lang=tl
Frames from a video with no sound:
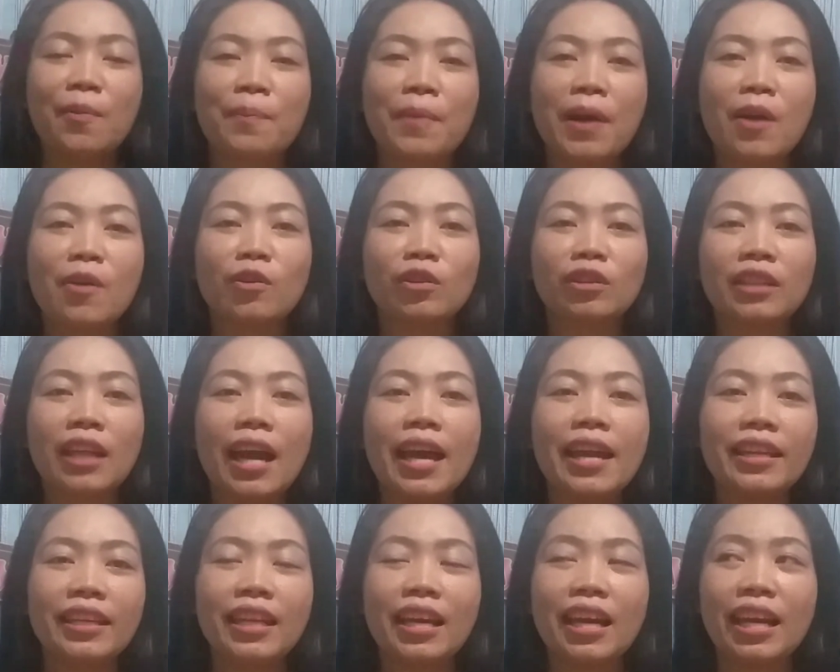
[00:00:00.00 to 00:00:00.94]

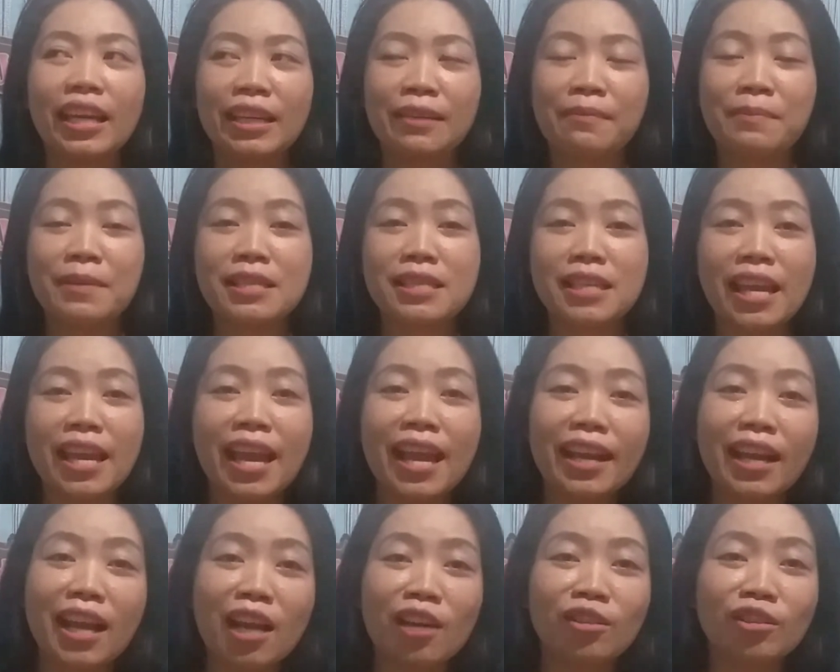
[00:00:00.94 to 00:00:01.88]
pangutan na ibisaya
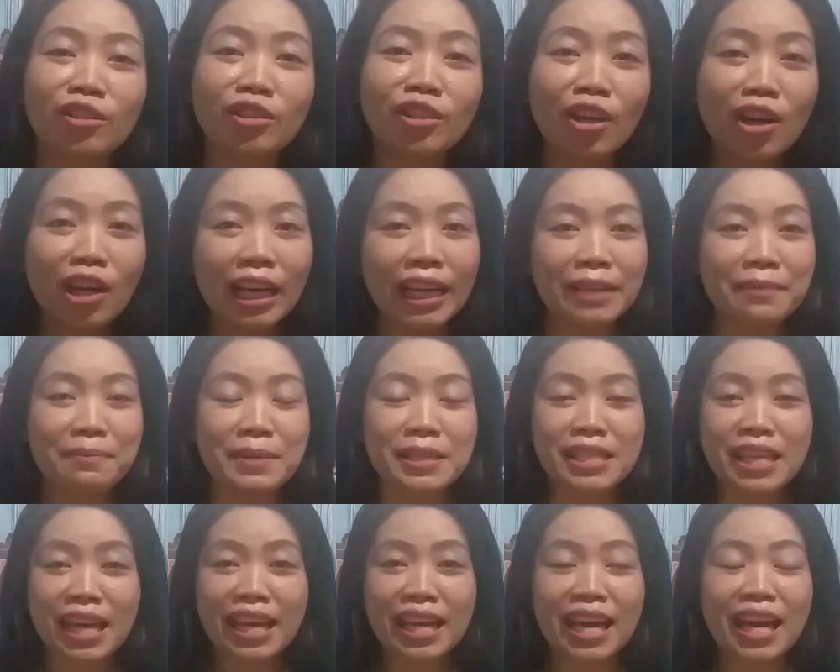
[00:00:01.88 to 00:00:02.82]
na kuno kay
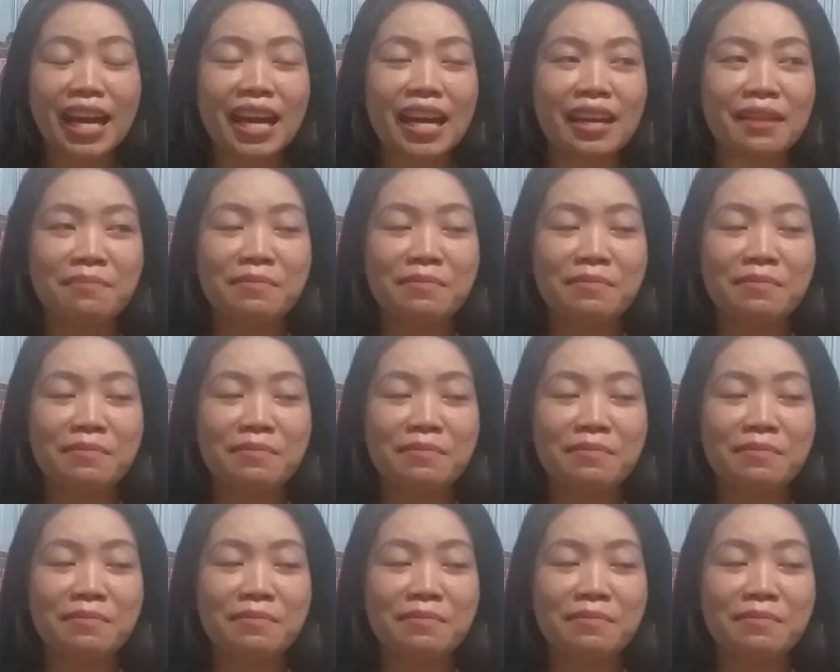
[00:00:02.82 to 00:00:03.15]
Bisaya.